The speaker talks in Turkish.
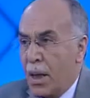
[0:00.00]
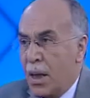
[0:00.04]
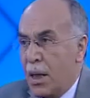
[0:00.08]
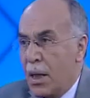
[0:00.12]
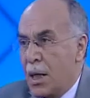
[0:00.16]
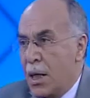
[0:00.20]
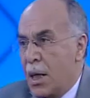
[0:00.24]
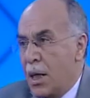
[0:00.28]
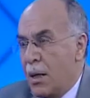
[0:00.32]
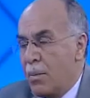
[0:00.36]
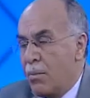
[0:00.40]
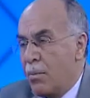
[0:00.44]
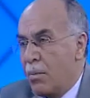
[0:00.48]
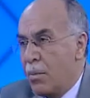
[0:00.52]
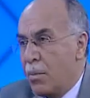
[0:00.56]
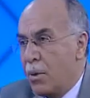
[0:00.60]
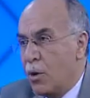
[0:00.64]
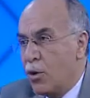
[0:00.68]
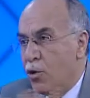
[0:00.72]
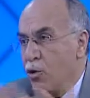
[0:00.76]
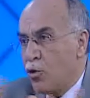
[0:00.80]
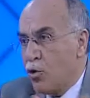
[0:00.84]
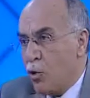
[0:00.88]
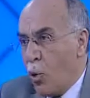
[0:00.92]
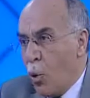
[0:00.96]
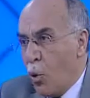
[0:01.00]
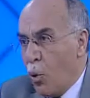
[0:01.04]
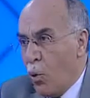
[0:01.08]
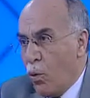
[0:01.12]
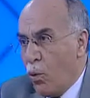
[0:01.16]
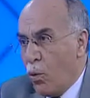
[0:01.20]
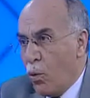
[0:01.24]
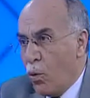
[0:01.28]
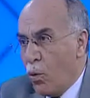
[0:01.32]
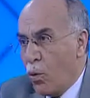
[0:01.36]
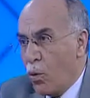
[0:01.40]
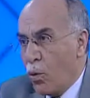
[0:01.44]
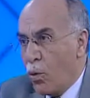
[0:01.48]
İlim çok,
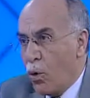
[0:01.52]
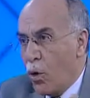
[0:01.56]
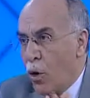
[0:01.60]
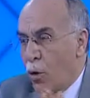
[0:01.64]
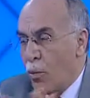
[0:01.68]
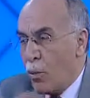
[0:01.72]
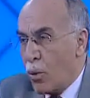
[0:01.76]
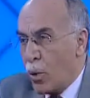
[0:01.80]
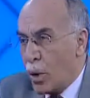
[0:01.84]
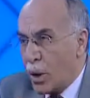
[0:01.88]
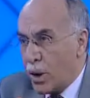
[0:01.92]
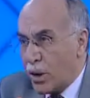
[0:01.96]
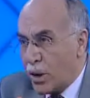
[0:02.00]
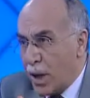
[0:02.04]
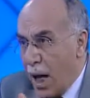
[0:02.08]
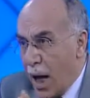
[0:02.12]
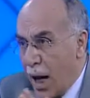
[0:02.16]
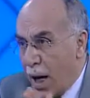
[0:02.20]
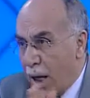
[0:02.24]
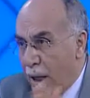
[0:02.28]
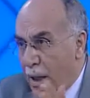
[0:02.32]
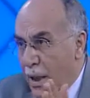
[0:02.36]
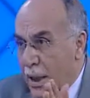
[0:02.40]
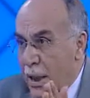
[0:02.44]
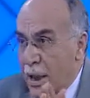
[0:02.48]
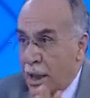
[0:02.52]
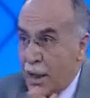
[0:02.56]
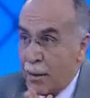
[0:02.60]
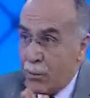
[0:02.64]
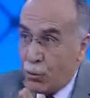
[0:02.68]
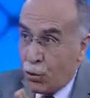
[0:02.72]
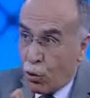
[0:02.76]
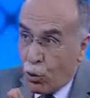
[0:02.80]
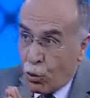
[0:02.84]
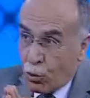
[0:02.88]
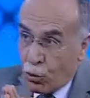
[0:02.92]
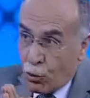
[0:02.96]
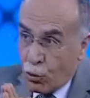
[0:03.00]
ömür kısa. İlim
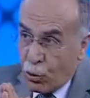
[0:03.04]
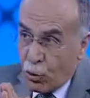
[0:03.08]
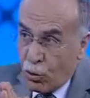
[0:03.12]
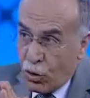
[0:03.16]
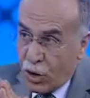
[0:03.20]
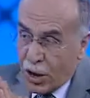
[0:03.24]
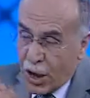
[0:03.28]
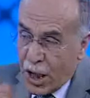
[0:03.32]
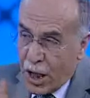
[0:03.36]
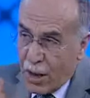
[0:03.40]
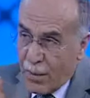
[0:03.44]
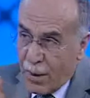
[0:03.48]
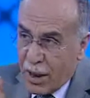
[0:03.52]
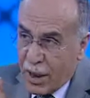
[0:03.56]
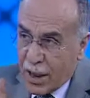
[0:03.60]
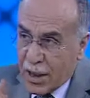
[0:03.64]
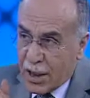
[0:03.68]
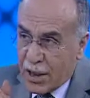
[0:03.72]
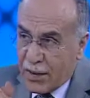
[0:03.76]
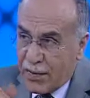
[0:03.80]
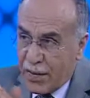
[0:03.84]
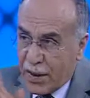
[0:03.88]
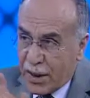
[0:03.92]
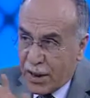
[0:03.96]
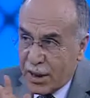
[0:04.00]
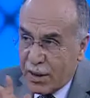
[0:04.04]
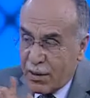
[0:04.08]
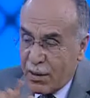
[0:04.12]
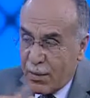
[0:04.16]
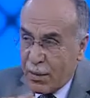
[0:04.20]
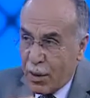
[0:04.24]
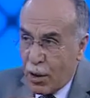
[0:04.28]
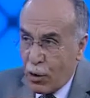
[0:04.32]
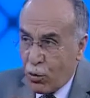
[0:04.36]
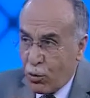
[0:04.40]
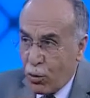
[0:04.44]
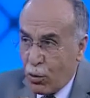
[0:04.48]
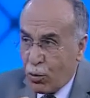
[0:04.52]
sonsuz. Cenab-ı Hakk'ın sıfatı
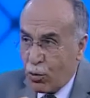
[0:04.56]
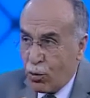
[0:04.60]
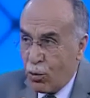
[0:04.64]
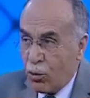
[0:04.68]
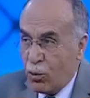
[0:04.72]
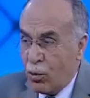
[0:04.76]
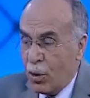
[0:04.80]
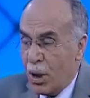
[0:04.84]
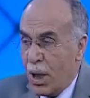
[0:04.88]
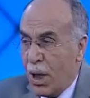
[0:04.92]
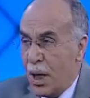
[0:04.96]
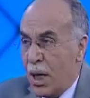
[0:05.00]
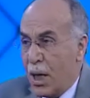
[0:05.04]
sebebiyle sonsuz.